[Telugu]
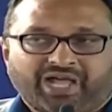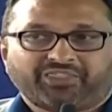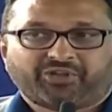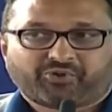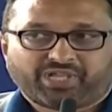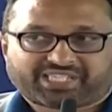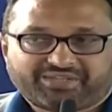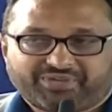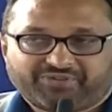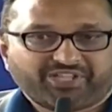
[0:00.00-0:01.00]
అందరూ కూడా
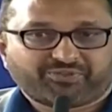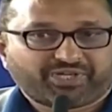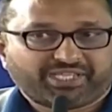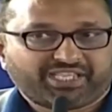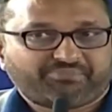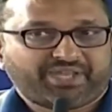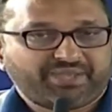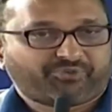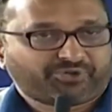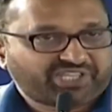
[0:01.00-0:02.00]
సమన్వయంతో ఇది
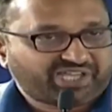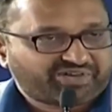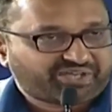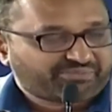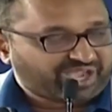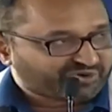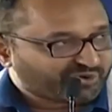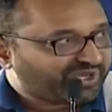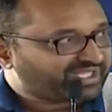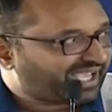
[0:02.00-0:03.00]
పని పూర్తి అవ్వడం మాకు
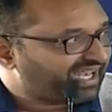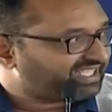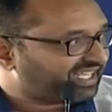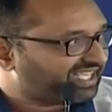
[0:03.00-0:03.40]
కూడా చాలా